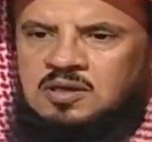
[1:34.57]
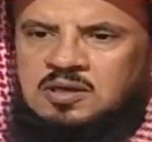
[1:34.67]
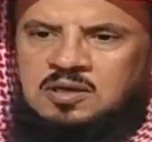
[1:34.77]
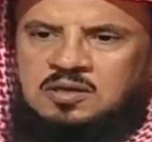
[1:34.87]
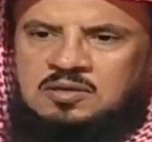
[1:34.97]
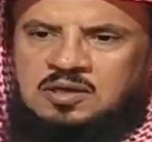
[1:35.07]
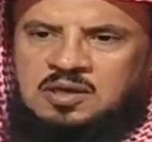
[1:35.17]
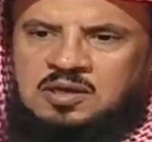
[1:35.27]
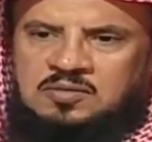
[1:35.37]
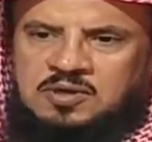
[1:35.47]
آه،
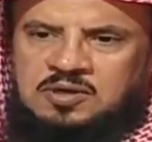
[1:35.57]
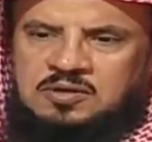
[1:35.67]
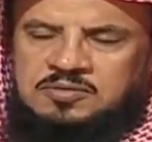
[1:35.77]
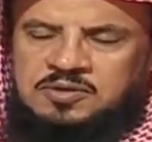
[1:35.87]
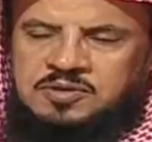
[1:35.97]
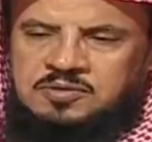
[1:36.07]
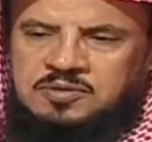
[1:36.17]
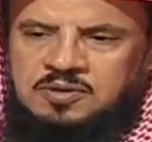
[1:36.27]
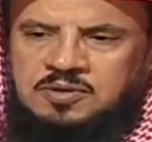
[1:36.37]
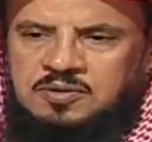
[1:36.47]
تكلم ابن
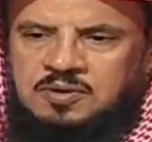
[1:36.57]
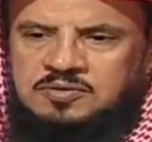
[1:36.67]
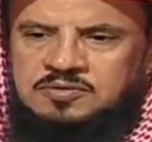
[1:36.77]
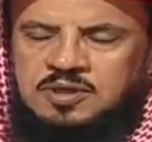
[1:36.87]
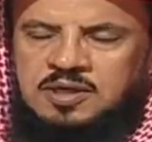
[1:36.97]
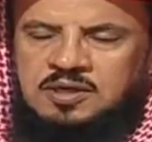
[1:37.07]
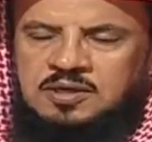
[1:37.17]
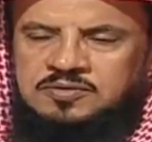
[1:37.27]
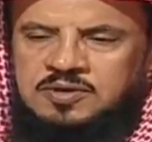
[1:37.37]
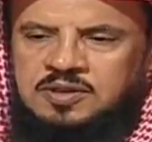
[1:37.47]
تيمية رحمه الله
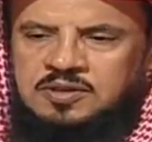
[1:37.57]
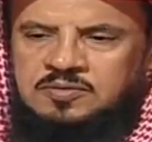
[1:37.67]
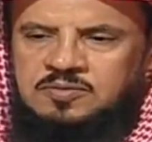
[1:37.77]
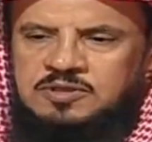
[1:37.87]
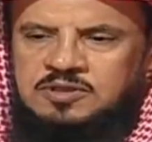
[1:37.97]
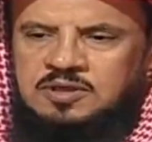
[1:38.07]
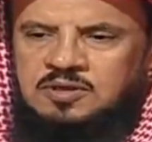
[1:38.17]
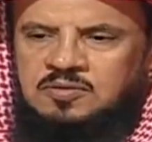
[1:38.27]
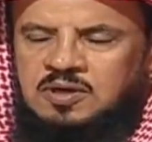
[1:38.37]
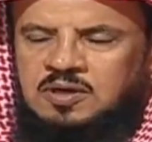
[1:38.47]
تعالى في هذه
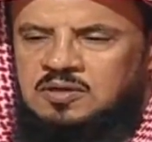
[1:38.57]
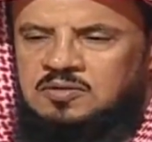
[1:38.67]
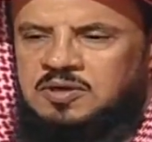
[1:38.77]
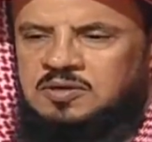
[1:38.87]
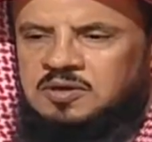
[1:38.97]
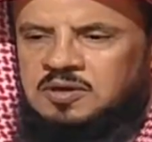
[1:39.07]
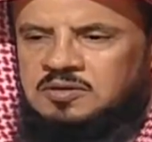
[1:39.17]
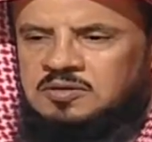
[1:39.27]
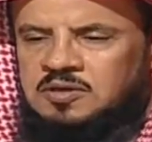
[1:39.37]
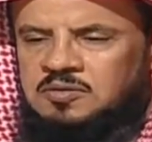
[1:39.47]
المسألة وقال بأن
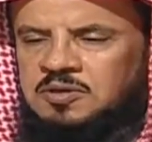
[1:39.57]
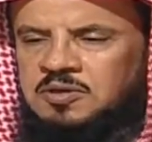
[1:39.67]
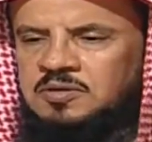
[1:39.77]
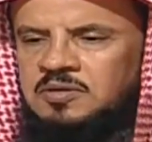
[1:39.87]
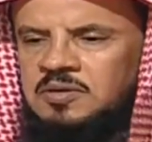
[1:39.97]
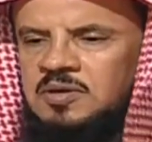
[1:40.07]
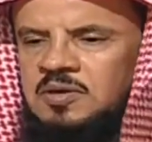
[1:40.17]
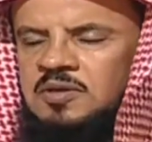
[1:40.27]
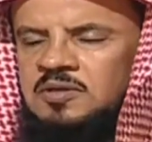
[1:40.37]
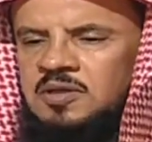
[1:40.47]
التكبير
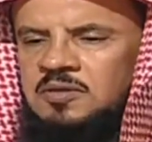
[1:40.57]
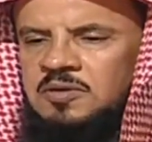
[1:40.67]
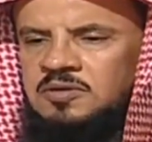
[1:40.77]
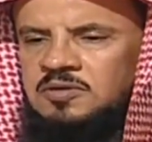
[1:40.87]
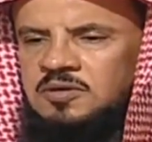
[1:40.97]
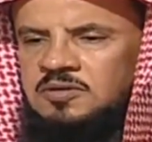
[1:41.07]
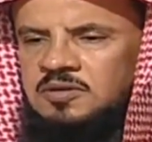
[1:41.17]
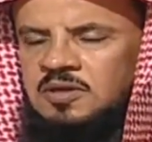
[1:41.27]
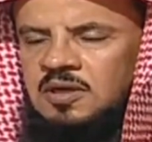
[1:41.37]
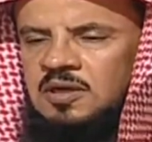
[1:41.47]
تكبيرات
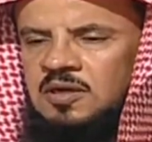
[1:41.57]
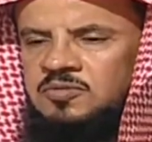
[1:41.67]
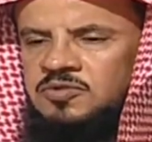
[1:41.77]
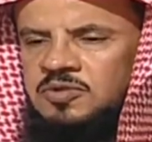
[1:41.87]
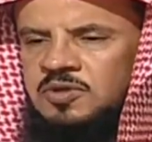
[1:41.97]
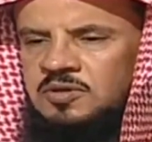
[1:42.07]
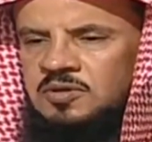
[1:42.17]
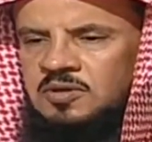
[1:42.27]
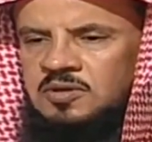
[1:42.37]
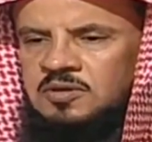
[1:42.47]
الانتقال لابد
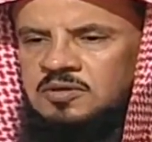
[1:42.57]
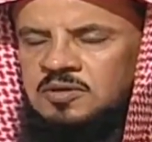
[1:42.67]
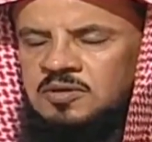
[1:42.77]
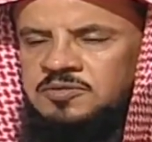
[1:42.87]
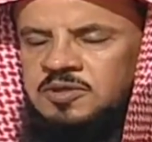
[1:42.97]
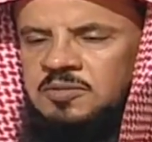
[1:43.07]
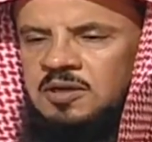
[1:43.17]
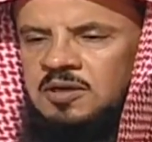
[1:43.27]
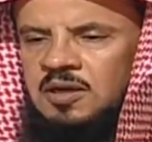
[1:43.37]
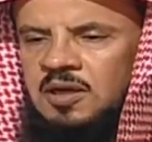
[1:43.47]
أن آه، تبدأ
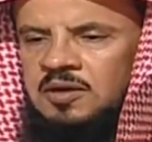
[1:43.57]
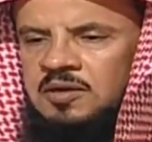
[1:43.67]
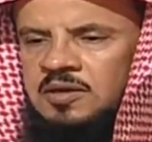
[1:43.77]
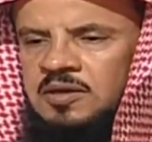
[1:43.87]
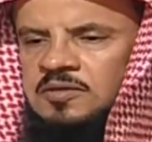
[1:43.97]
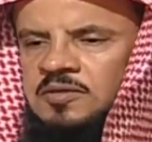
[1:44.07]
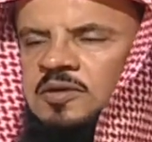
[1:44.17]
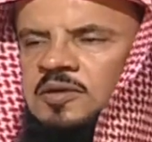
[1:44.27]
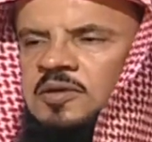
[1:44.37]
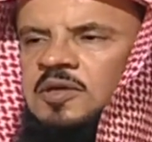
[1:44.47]
معها الحركة
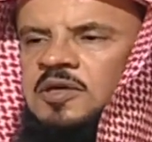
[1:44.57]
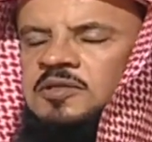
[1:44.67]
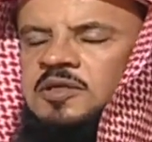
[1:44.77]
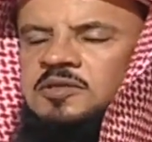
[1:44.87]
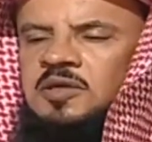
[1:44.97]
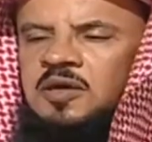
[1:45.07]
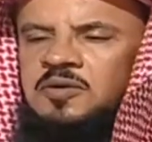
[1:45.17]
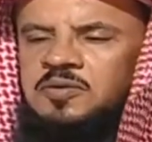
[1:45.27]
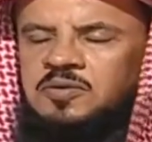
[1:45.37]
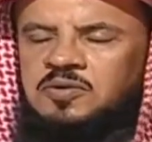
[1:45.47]
عند
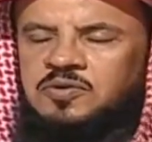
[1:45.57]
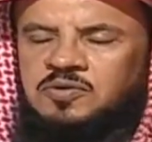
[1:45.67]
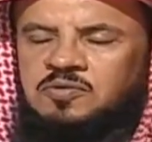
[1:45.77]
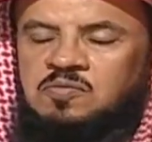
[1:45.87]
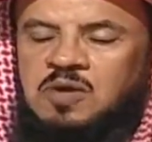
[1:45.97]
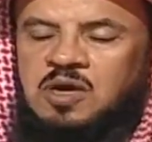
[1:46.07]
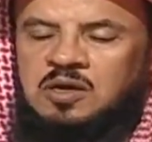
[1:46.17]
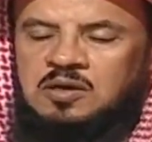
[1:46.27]
التحرك ثم